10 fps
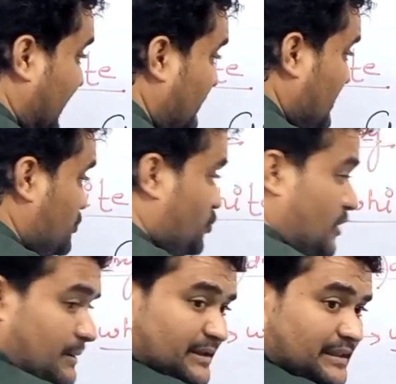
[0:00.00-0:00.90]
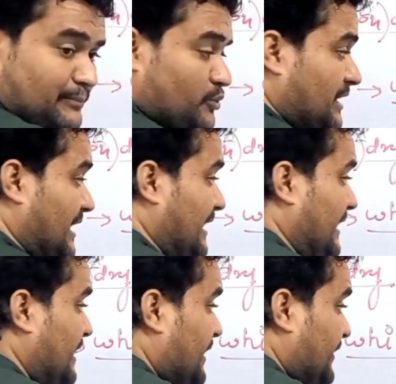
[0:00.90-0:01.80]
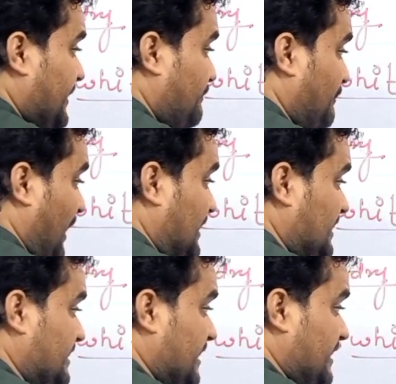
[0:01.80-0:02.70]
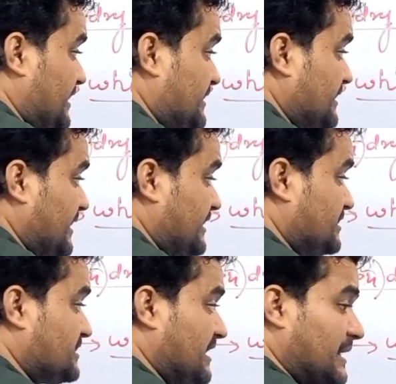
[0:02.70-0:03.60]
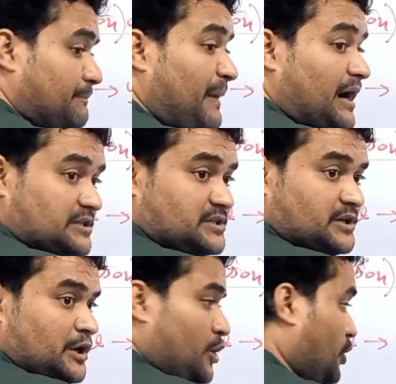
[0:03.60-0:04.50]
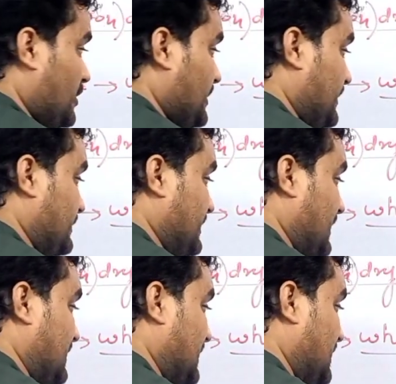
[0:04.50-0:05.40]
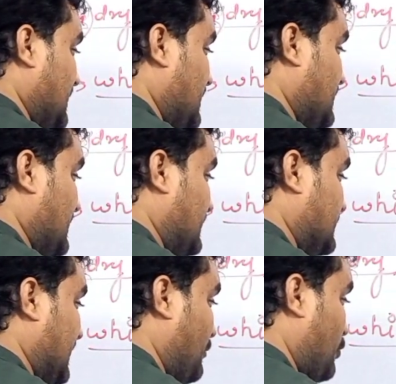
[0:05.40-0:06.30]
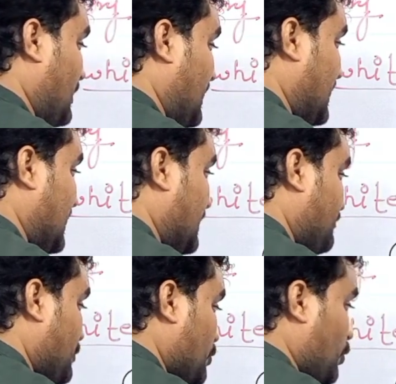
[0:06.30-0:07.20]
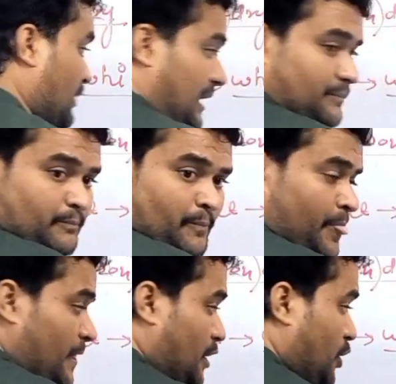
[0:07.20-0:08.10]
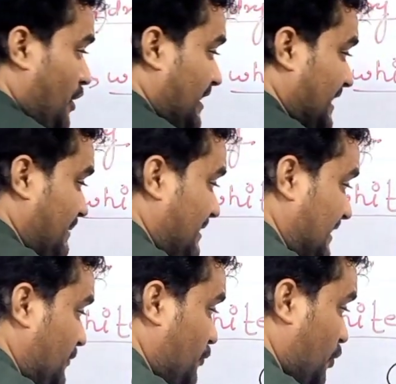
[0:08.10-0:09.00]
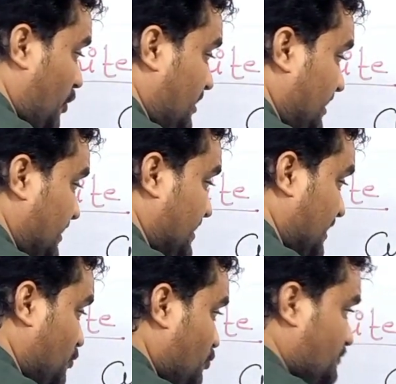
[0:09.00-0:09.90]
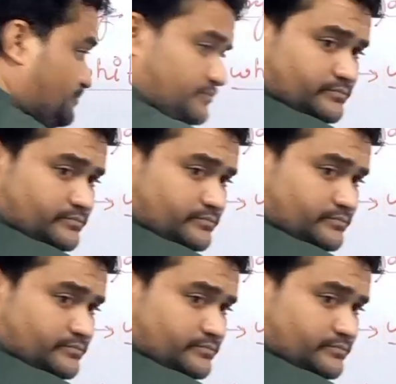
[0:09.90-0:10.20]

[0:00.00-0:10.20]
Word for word: फाइव एस टू का मतलब होता है कि पानी के कितने क्रिस्टल हैं पाँच और इसका कलर कैसा होगा ब्लू होगा और अगर मैं इसको हीट कर दूं